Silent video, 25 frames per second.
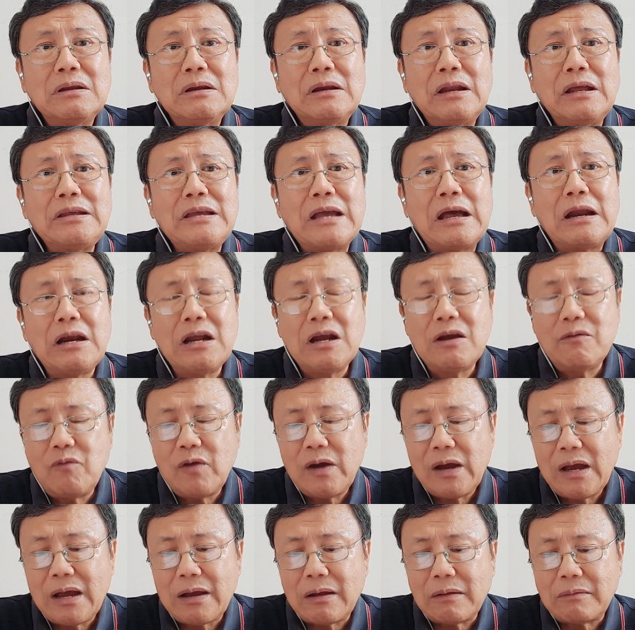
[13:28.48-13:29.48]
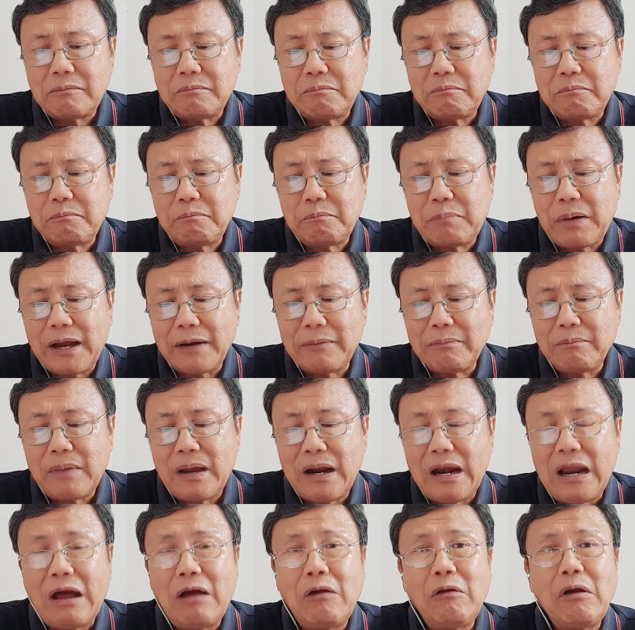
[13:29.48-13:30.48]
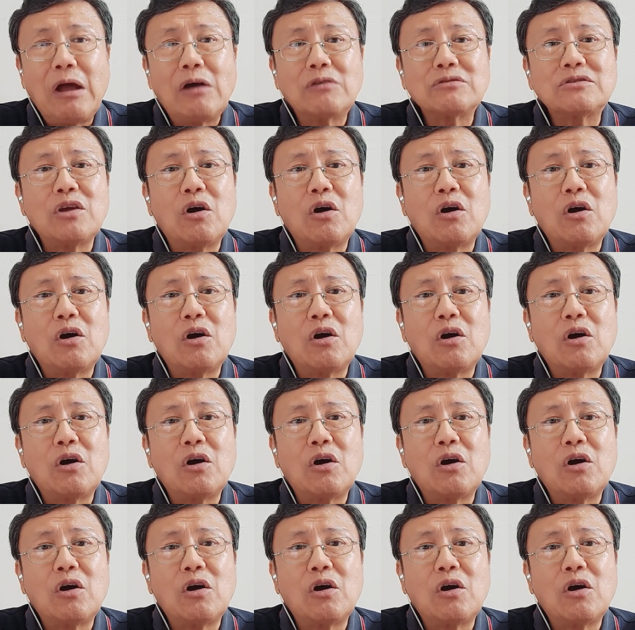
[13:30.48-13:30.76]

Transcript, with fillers: และอย่าลืมว่าพัดมาแล้วเรา